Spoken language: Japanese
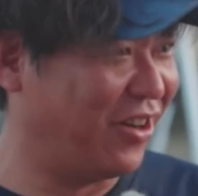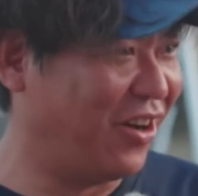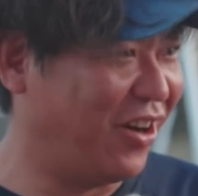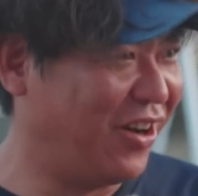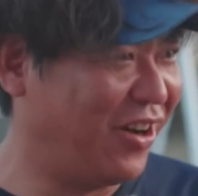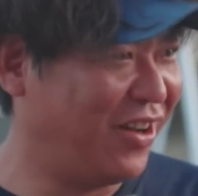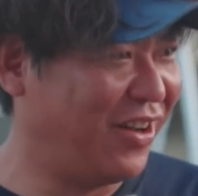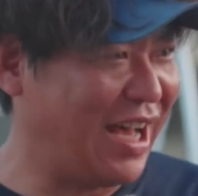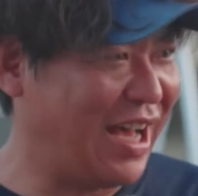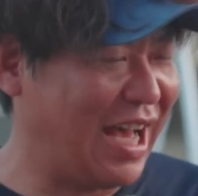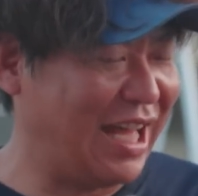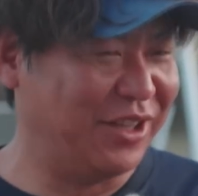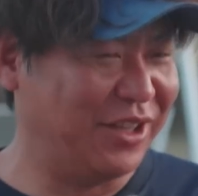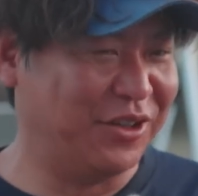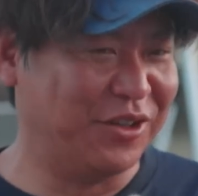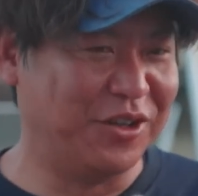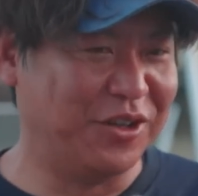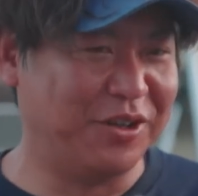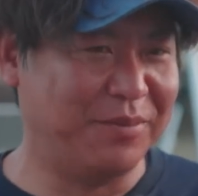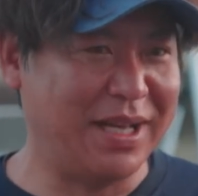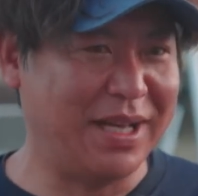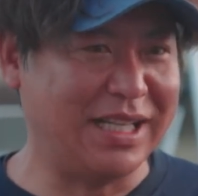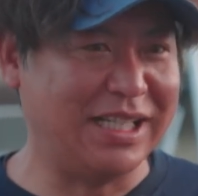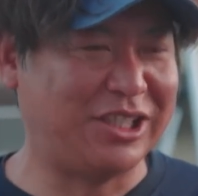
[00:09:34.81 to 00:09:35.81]
を、うん、あ
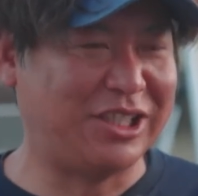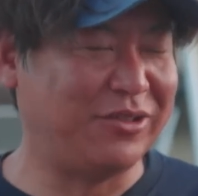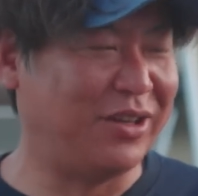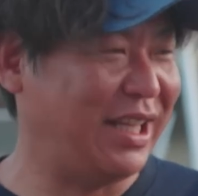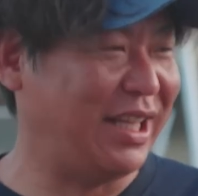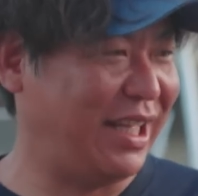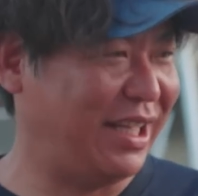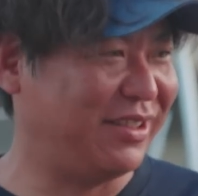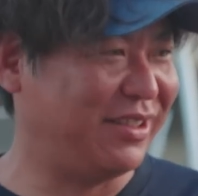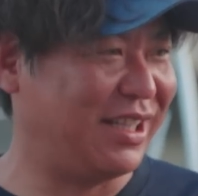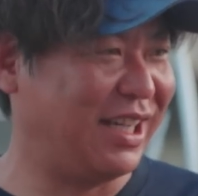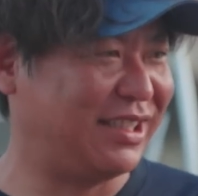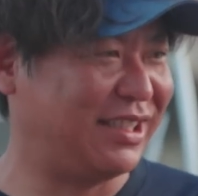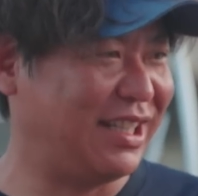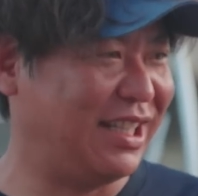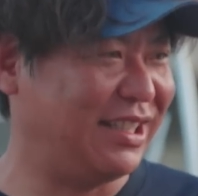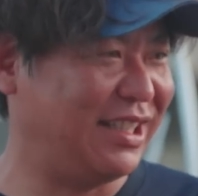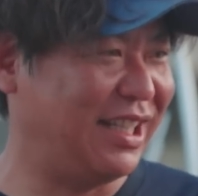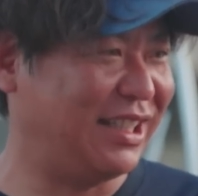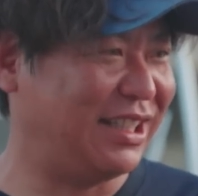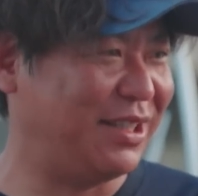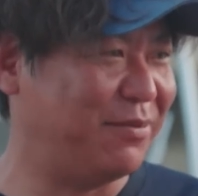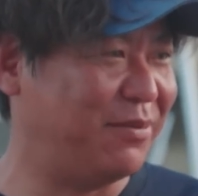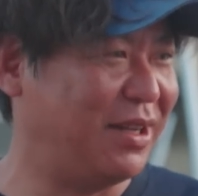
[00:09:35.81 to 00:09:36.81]
のまあ、印象はで湯川さん
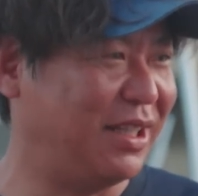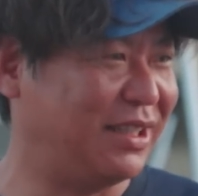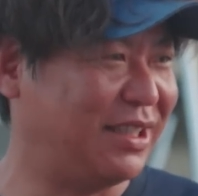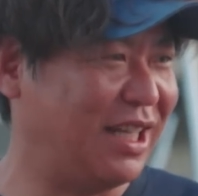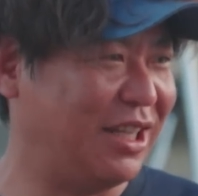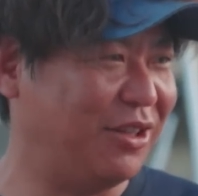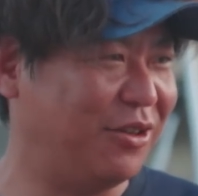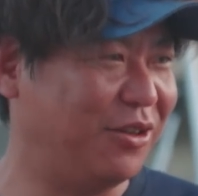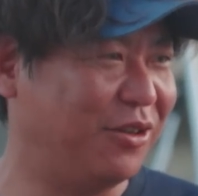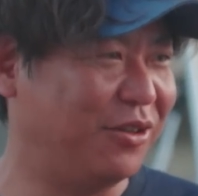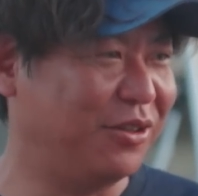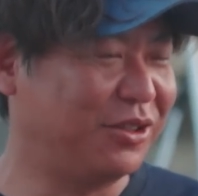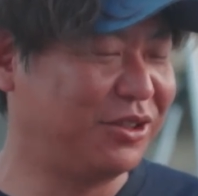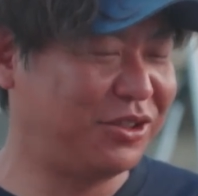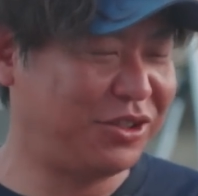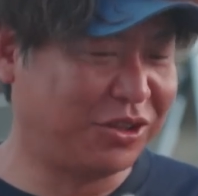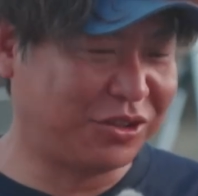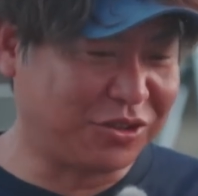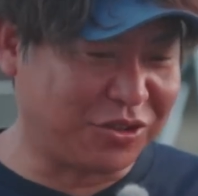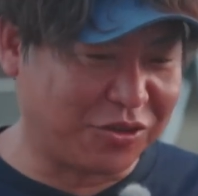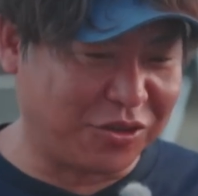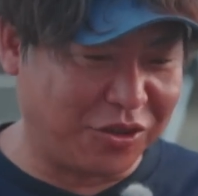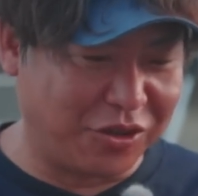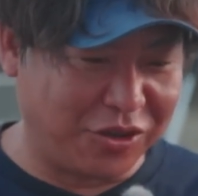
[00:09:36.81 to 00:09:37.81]
にやってもらったあの
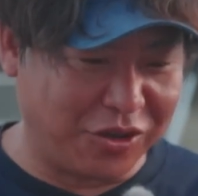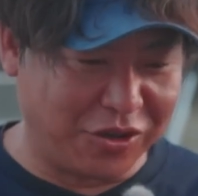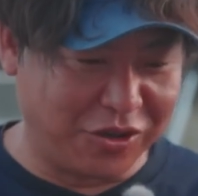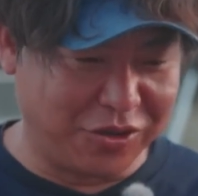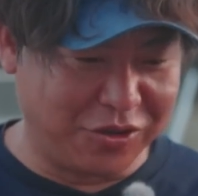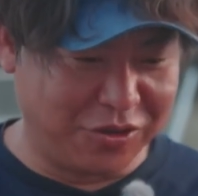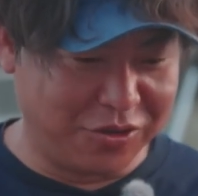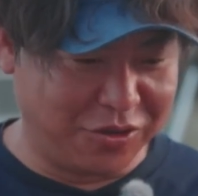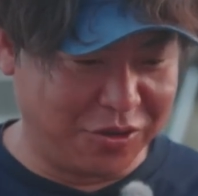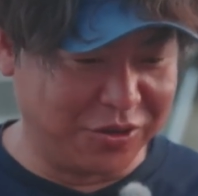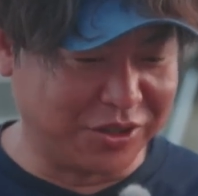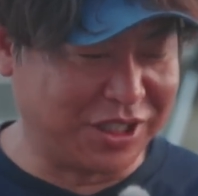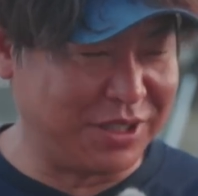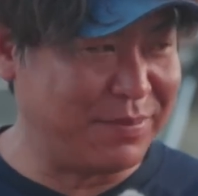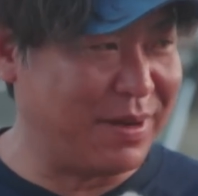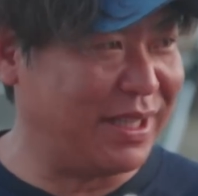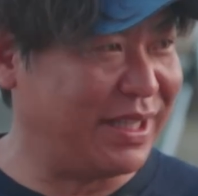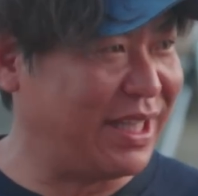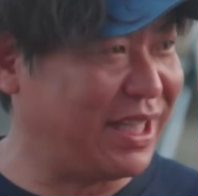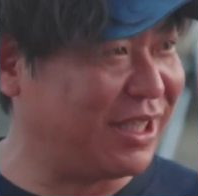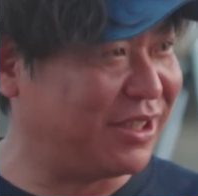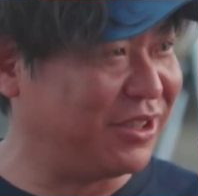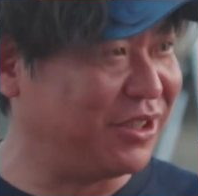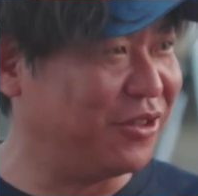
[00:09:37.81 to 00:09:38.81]
ちょっとこう沖ま
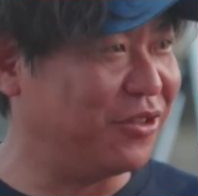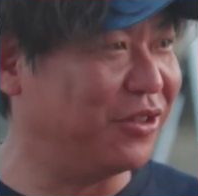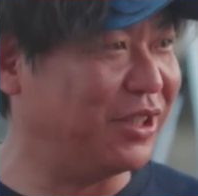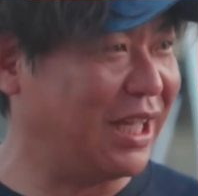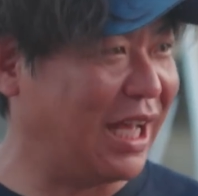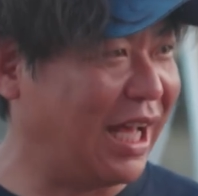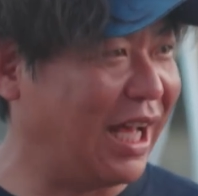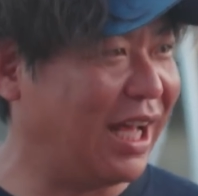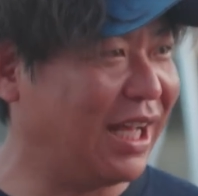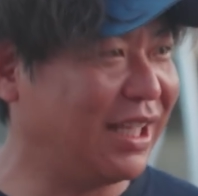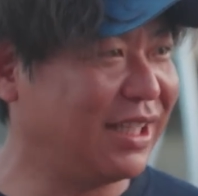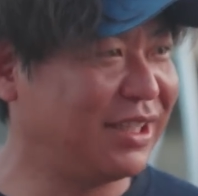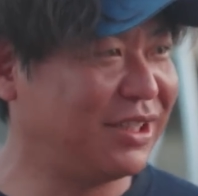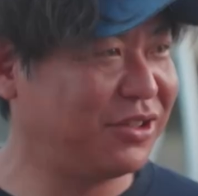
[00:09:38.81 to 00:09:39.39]
で行くような